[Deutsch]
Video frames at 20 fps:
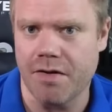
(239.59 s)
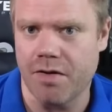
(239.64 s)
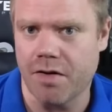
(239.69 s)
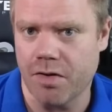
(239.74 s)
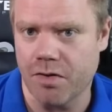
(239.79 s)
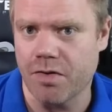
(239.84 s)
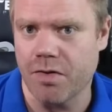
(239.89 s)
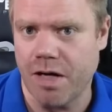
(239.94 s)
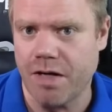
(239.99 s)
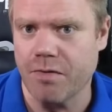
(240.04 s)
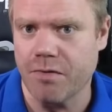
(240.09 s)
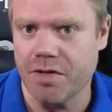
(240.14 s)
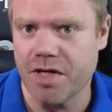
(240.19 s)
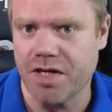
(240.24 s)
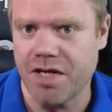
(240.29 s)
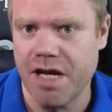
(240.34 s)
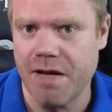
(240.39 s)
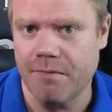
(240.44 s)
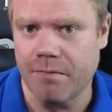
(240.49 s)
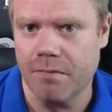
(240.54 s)
so ein
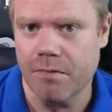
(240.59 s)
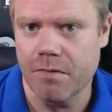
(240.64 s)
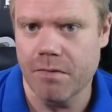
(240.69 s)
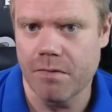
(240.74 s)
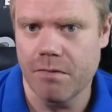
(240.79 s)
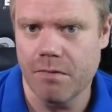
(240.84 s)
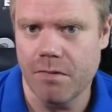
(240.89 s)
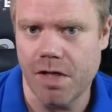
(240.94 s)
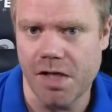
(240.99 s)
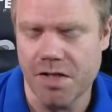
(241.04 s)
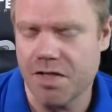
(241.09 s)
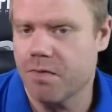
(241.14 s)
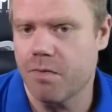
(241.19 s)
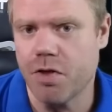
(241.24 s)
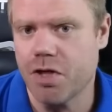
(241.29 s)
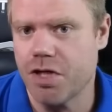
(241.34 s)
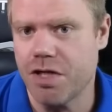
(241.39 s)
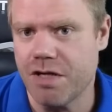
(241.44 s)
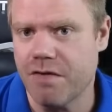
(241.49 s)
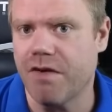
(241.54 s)
Unternehmen
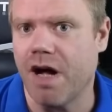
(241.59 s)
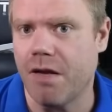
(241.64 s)
inzwischen die Wahl